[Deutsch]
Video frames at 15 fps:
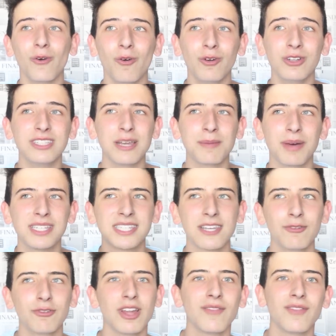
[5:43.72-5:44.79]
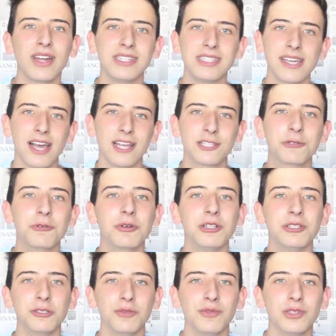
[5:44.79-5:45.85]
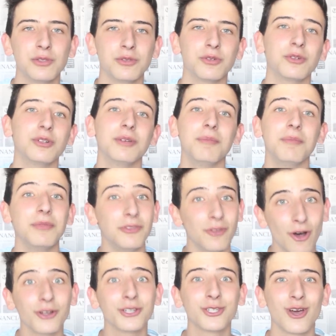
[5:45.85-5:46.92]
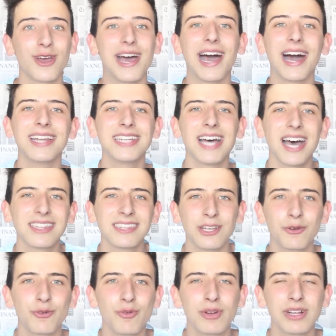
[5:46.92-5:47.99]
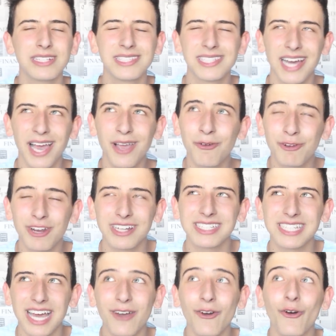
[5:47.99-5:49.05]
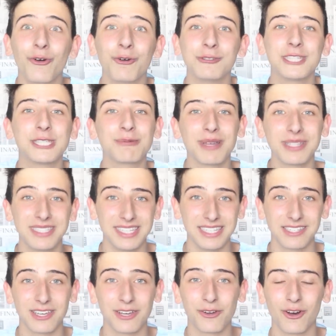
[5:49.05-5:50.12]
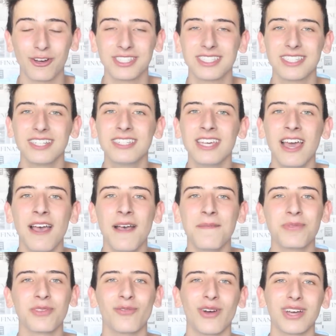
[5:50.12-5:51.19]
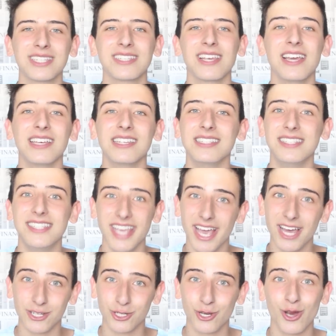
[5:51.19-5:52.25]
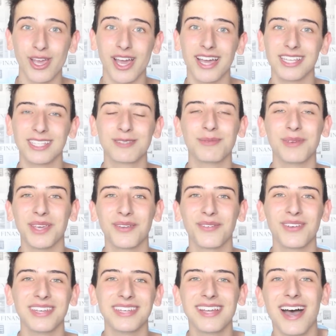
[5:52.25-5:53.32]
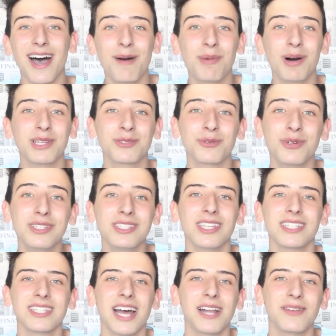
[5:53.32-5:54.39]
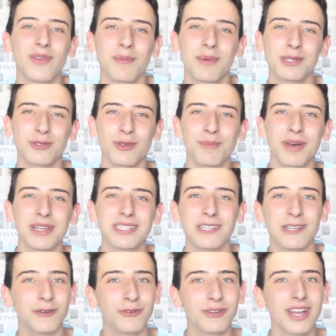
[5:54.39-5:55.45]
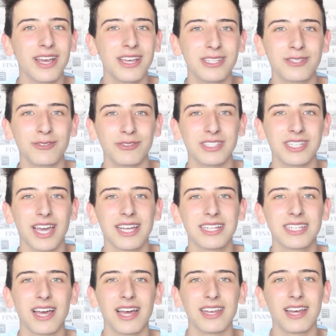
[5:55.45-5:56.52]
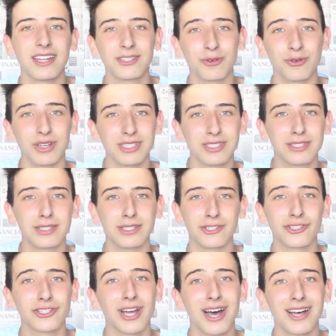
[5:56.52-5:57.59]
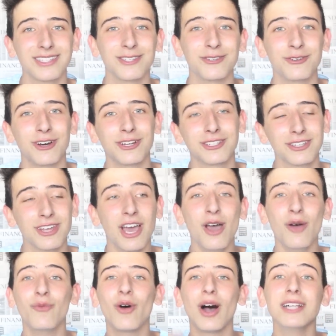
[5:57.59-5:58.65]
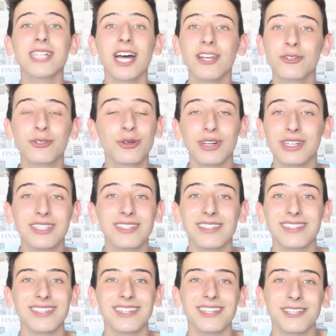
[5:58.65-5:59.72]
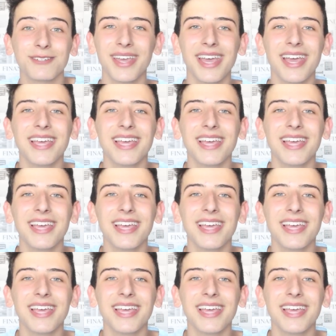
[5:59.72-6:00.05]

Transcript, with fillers: Und in Barcelona waren die Eiskugeln sowieso noch teurer. Da hat eine Kugel 3 oder 3,20 Euro gekostet, was sehr teuer ist, wie ich finde, aber so ist das halt, wenn man so in Barcelona ist und direkt an der Touristenstraße dort, wo halt alle Touristen sind.